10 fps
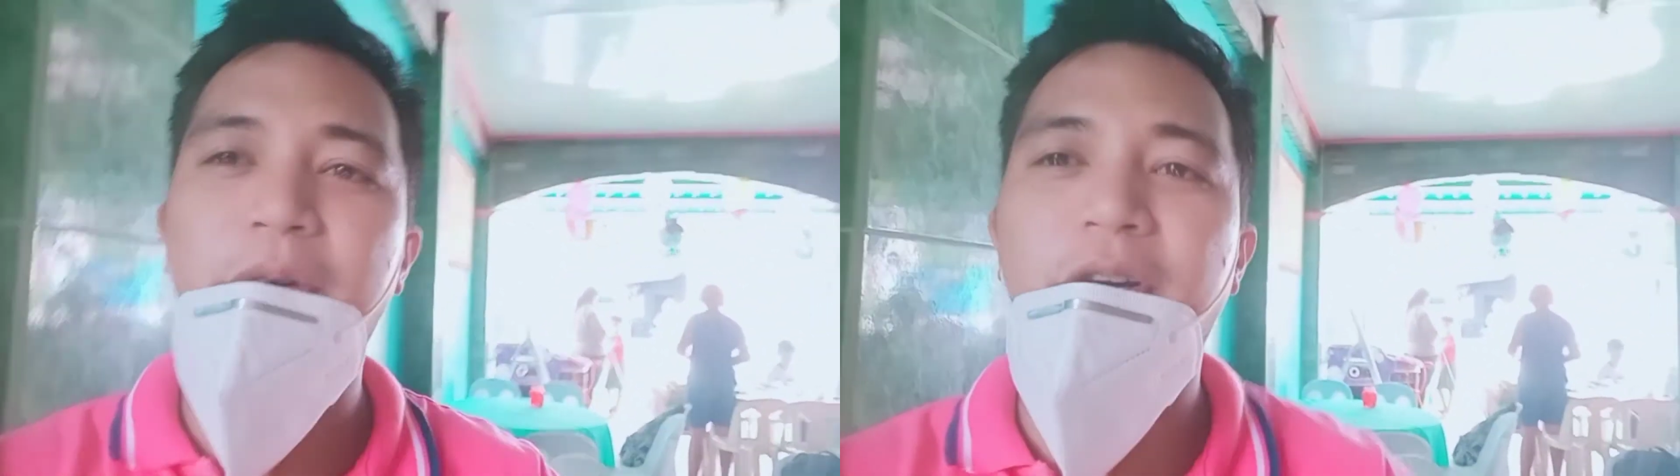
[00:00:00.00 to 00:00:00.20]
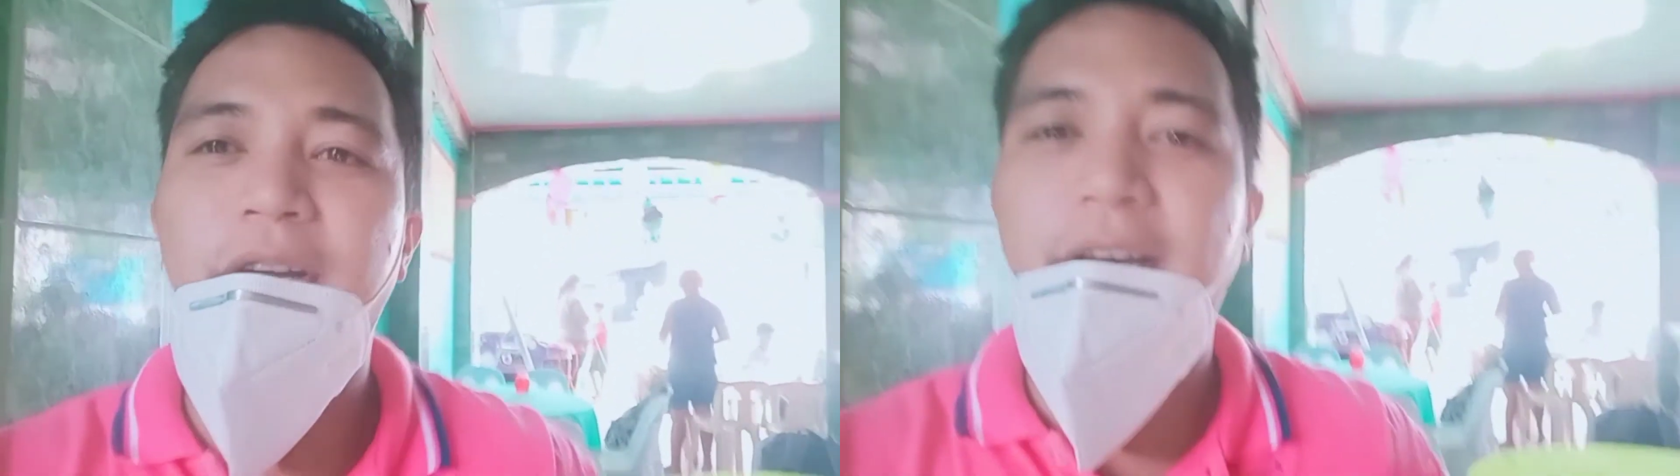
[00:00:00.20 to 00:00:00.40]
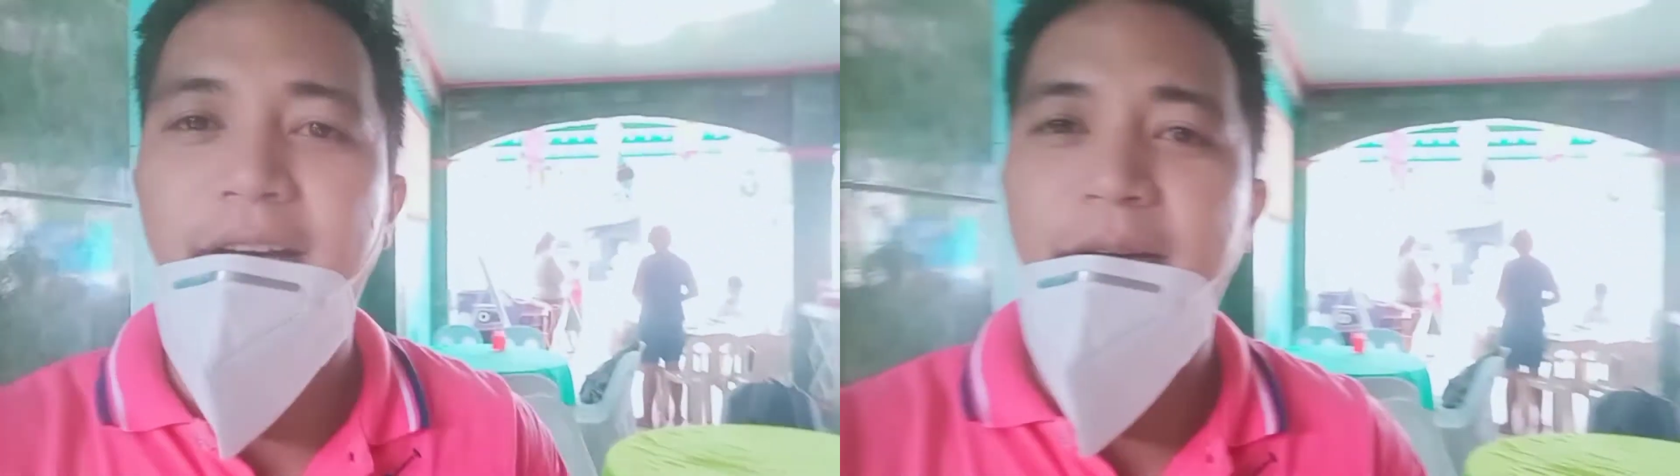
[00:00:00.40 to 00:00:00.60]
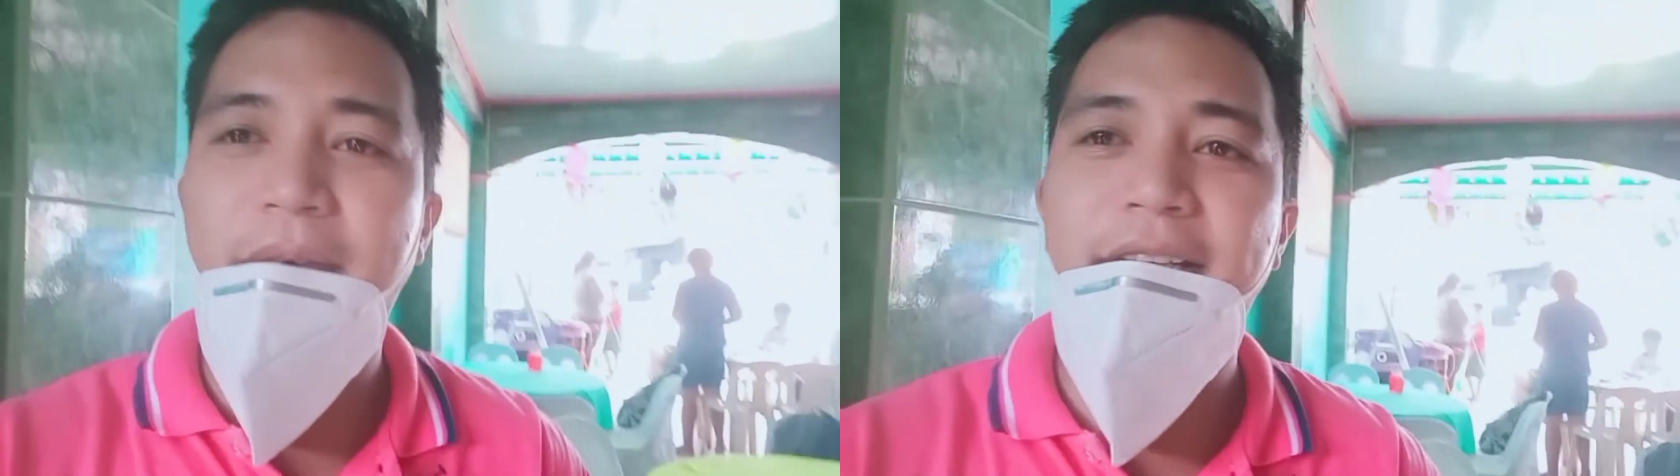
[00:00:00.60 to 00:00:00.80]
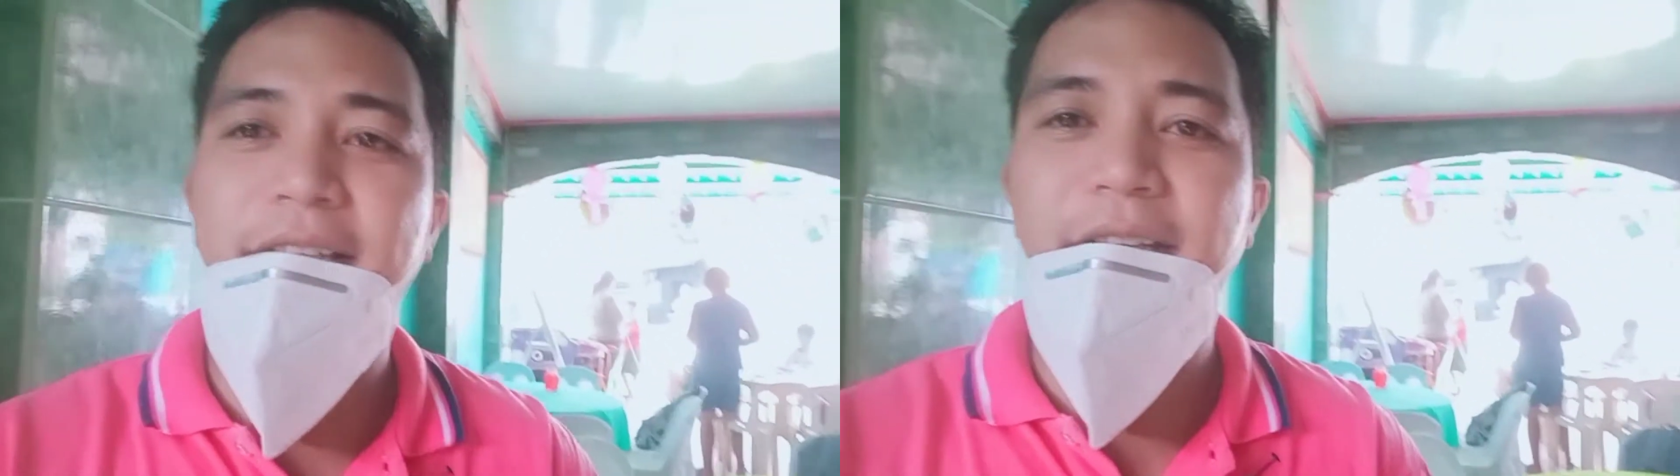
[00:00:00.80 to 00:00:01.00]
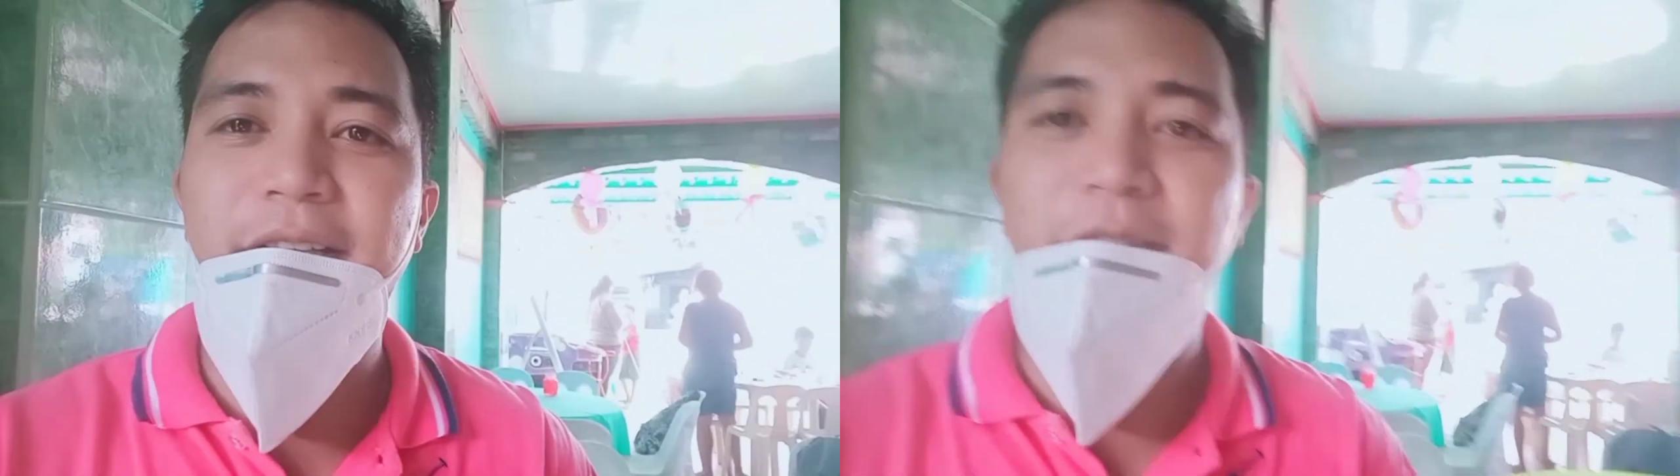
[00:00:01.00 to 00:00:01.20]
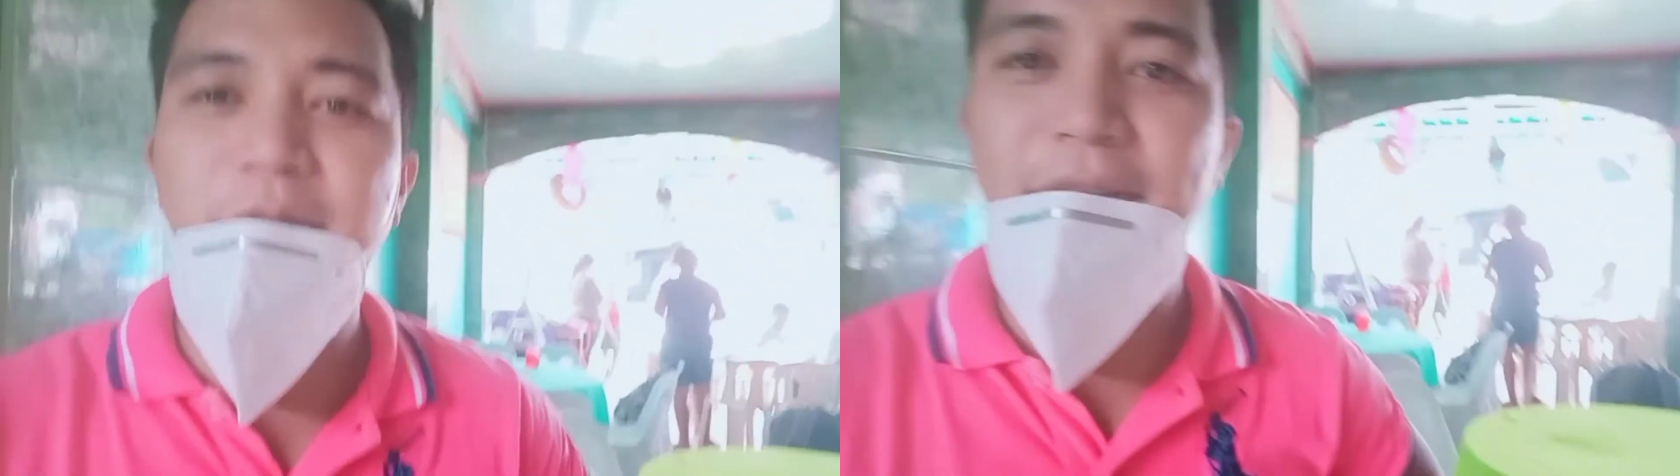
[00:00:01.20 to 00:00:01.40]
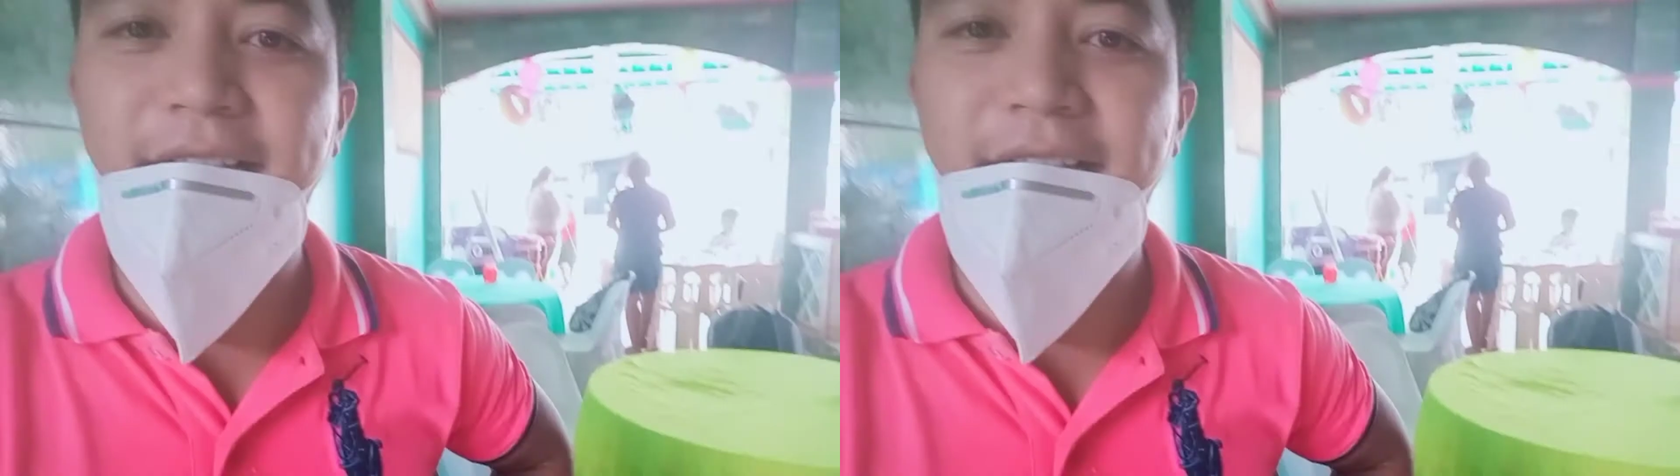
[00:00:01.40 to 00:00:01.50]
Uh, ah, bali, dumating